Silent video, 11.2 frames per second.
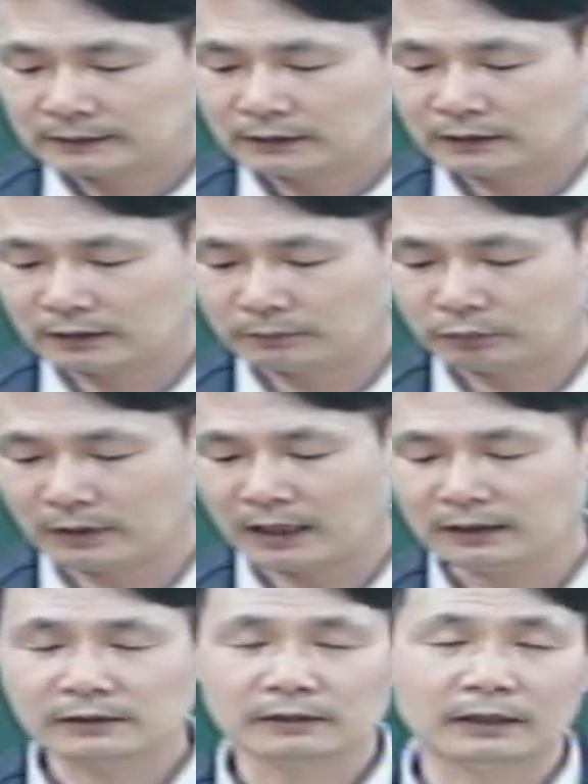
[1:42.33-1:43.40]
어, 부활
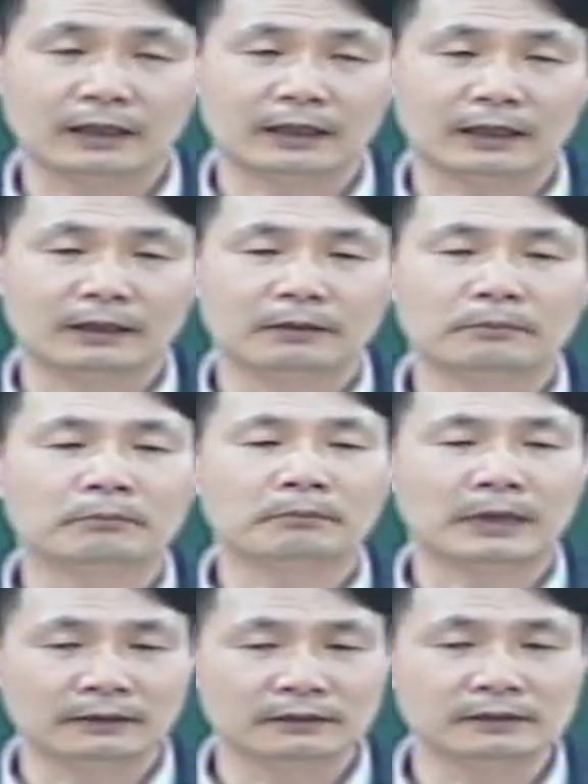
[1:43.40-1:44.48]
이전에
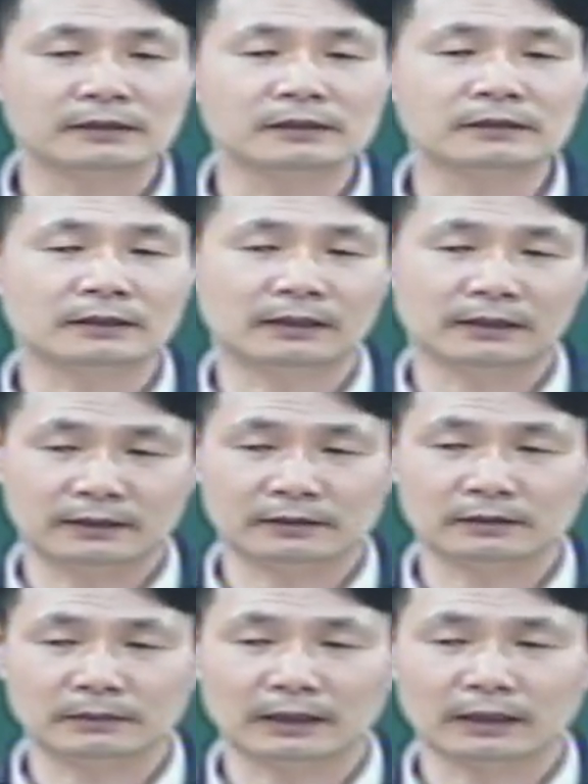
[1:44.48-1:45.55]
반드시 있어야 될 게
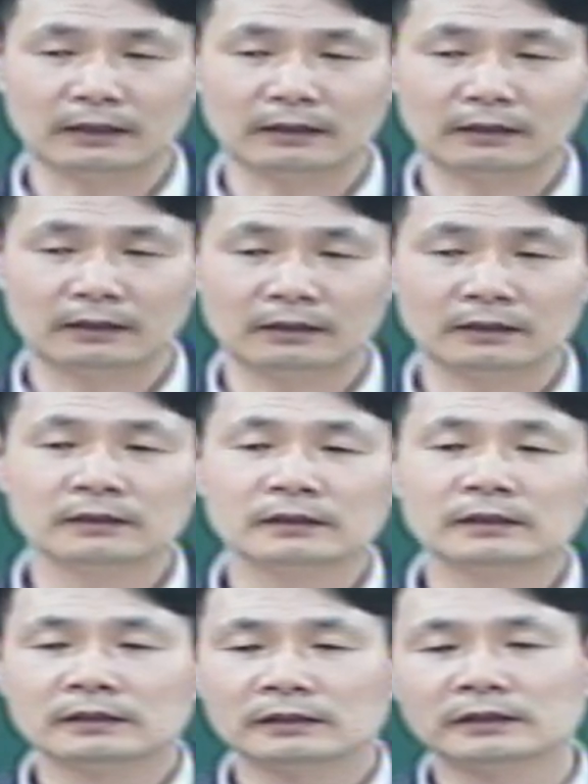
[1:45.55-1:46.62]
있습니다.
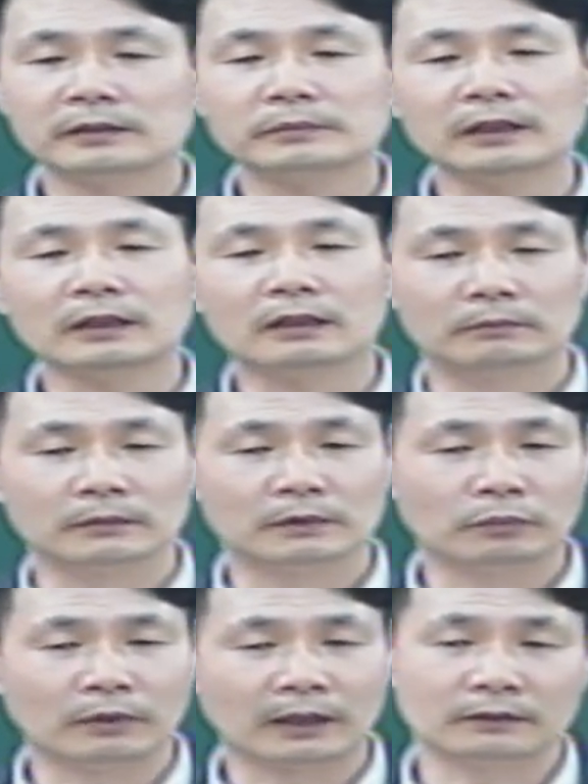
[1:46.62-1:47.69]
십자가 없는
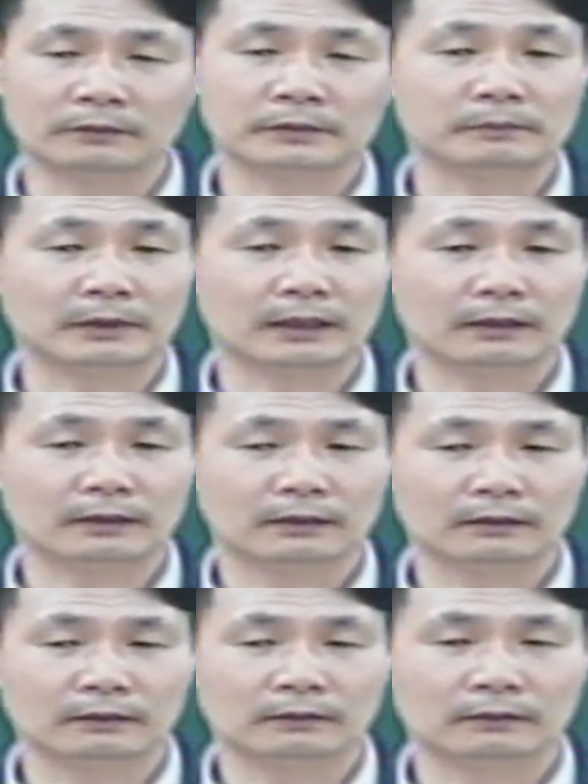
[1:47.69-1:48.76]
부활은 없습니다.
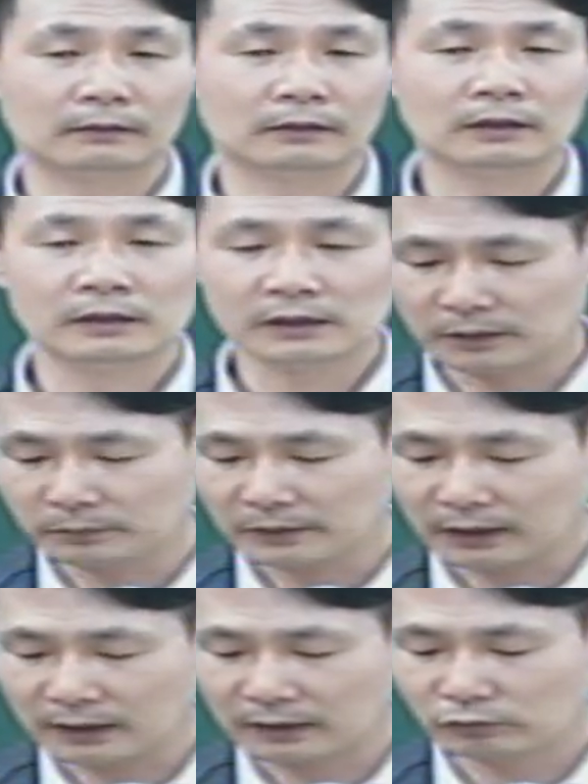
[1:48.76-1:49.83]

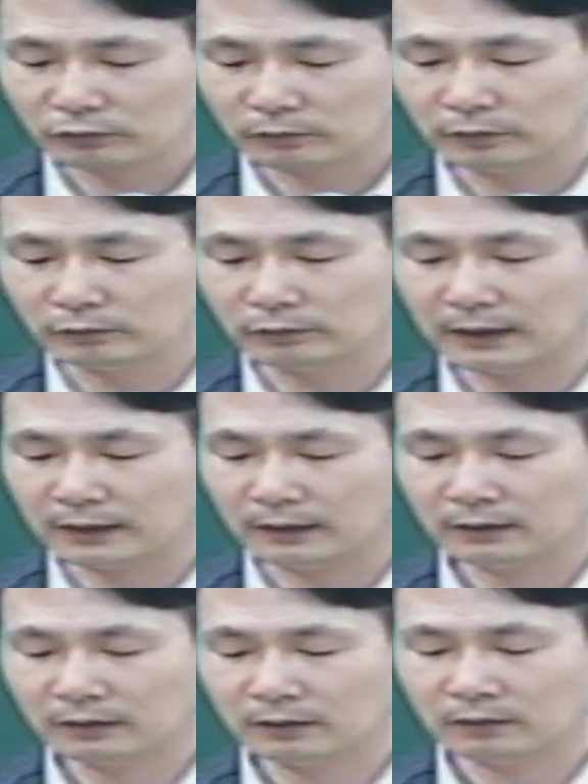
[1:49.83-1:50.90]
십자가의 죽음 이후에
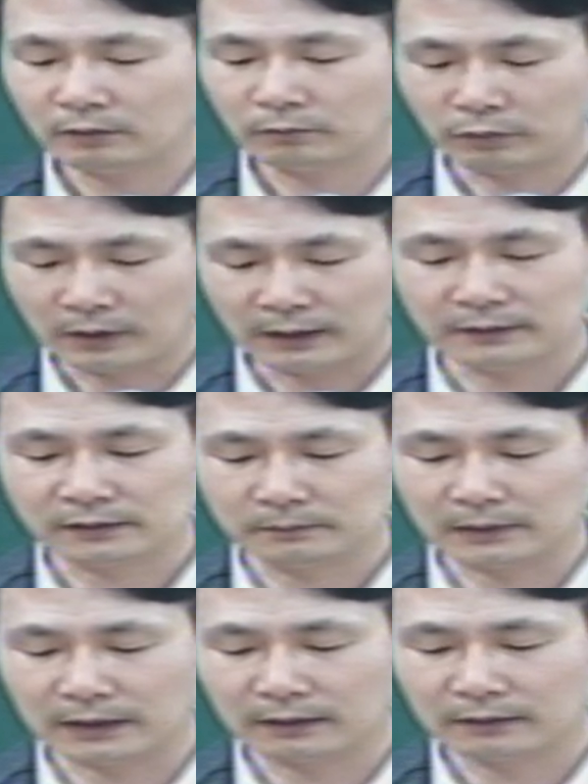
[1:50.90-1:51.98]
부활이
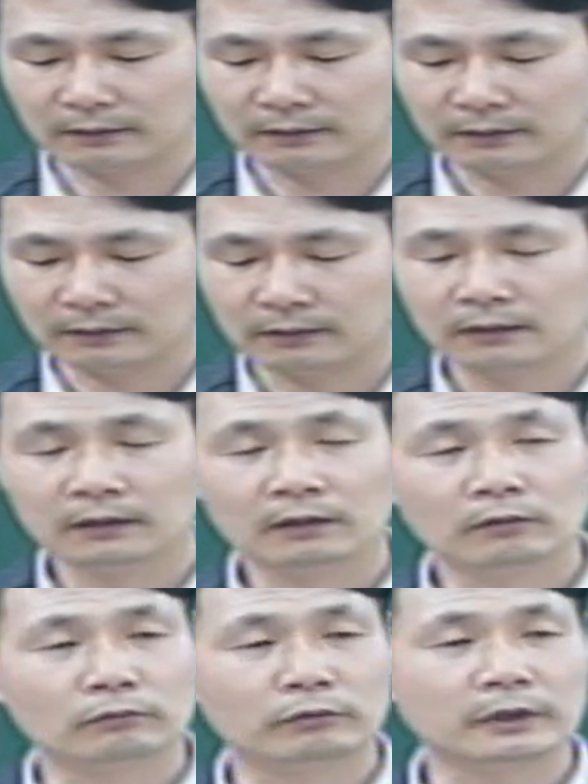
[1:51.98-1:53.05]
있습니다.
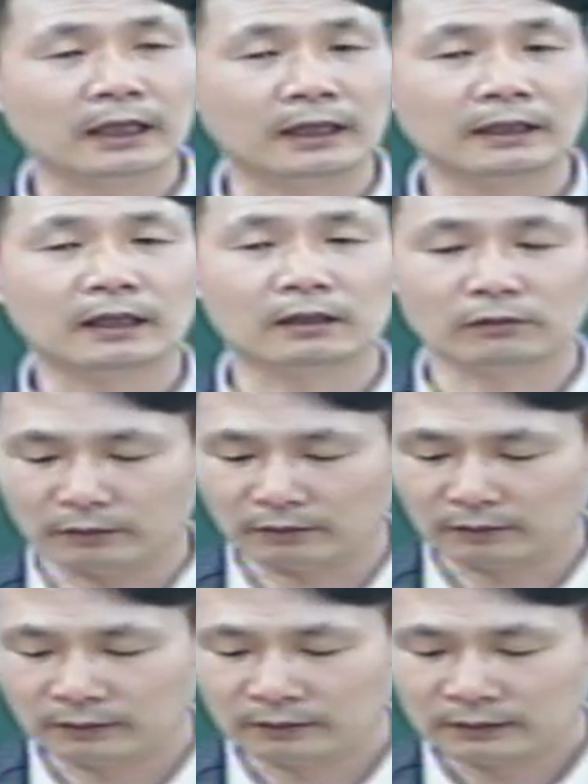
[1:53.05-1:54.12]
우리
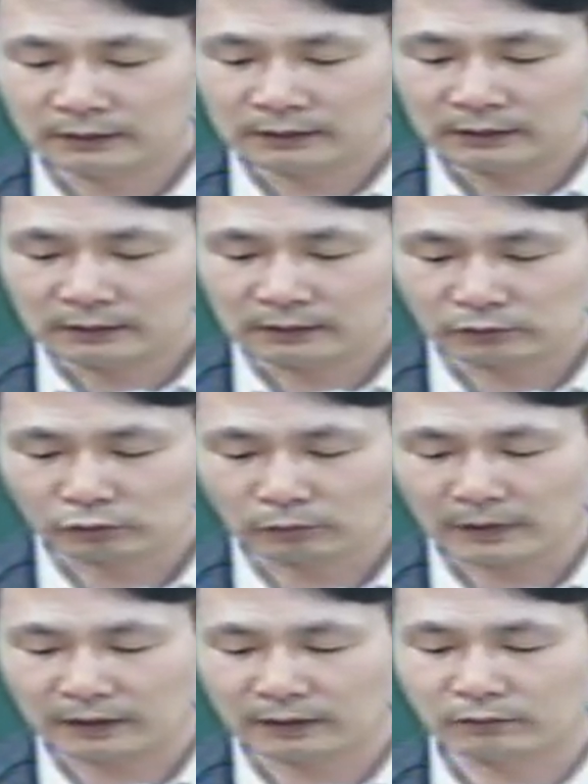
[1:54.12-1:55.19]
개인에게도요, 어,
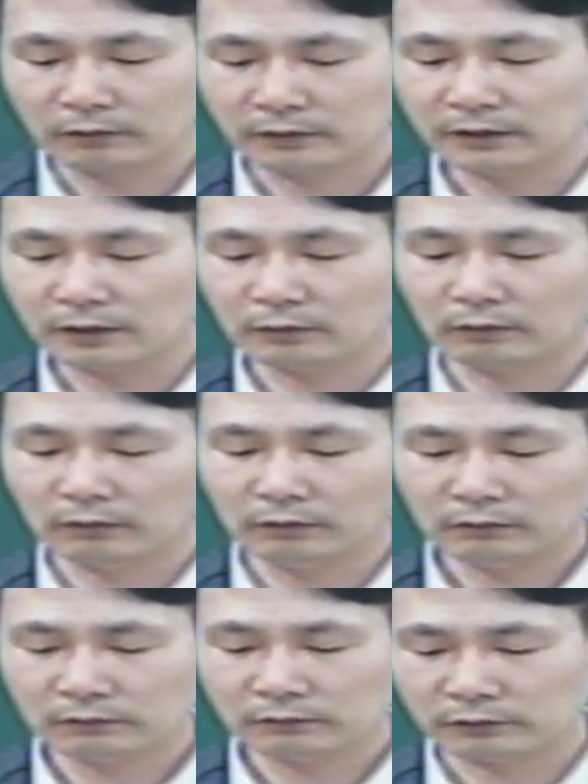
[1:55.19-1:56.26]
종말이 있고 시대도
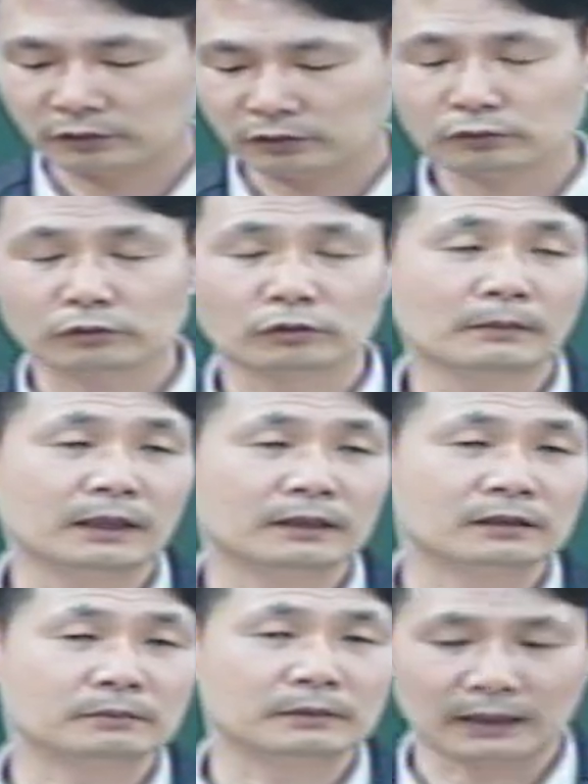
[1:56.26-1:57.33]
또 지구도 종말이
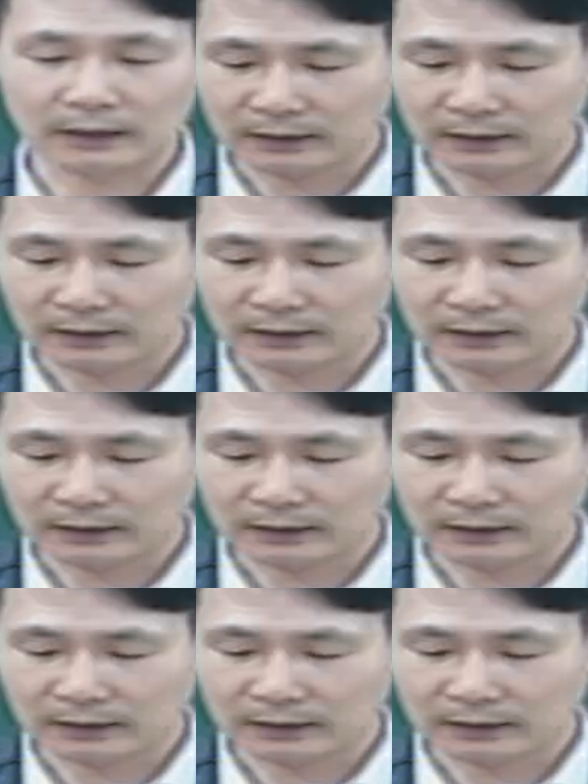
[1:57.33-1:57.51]
있습니다.